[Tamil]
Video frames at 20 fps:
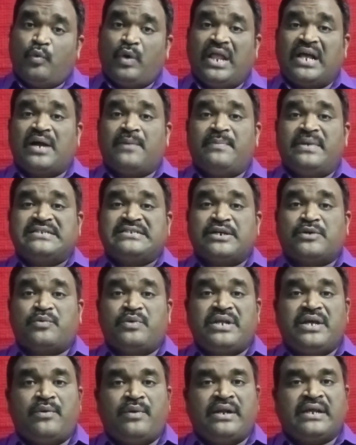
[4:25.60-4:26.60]
உலகம்
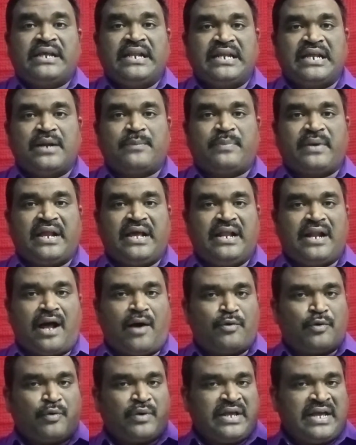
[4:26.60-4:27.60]
மெச்சக்கூடிய ஒரு கிரிக்கெட் பிளேயரா
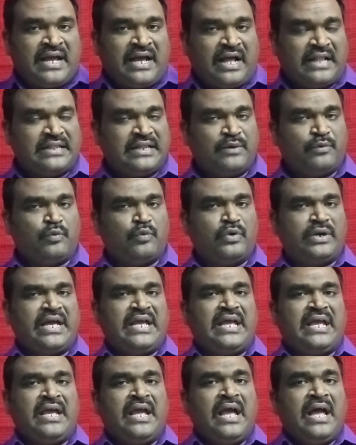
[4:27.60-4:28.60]
அவருடைய அந்த
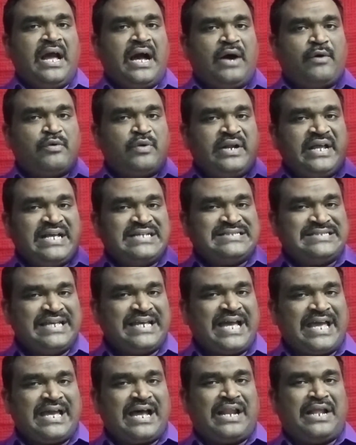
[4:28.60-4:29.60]
உடை அவருடைய
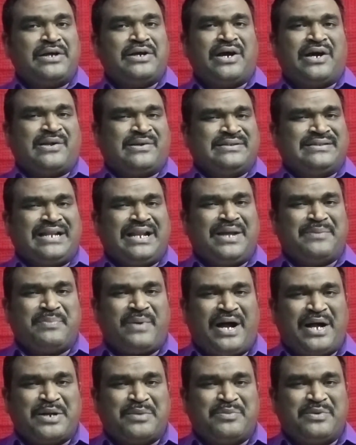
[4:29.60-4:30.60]
சிகை அலங்காரம்
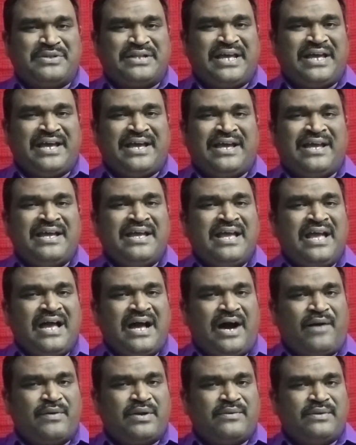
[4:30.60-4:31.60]
இதெல்லாம் பார்க்கும்போதே
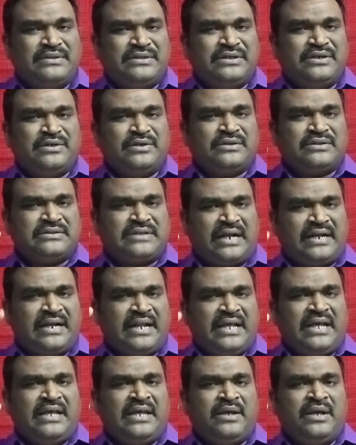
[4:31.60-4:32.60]
அவர் வந்து
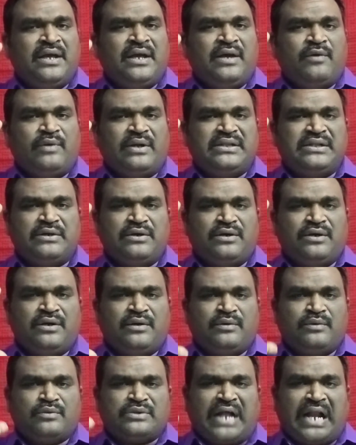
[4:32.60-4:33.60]
தன்னை வந்து
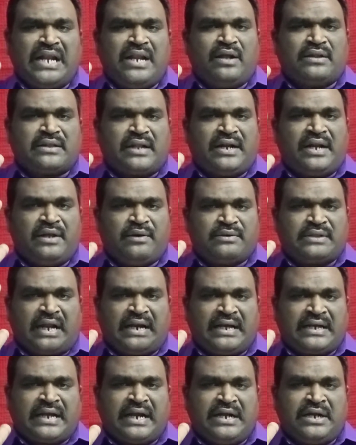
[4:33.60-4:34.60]
தனி தன்னை
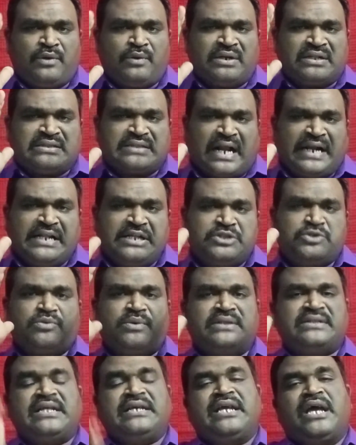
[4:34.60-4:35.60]
தனக்கென்று ஒரு
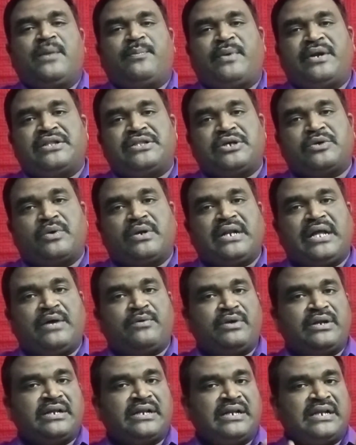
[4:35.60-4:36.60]
தனித்துவத்தை ஏற்படுத்தி கொண்ட
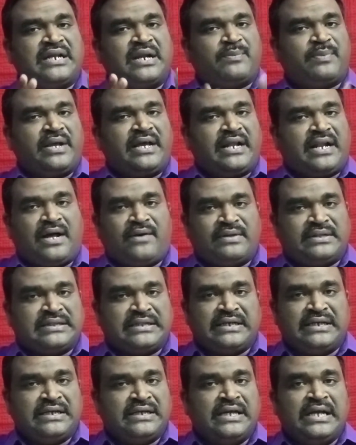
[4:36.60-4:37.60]
ஒரு கிரிக்கெட் பிளேயரா
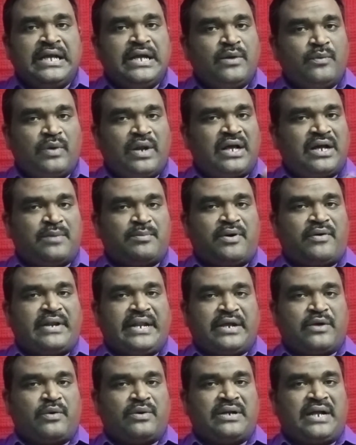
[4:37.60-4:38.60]
வந்து உலகம்
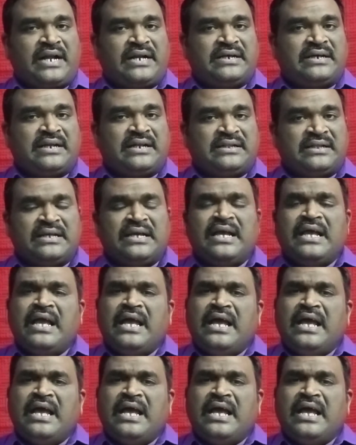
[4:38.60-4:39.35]
அவரை கொண்டாடுகிறது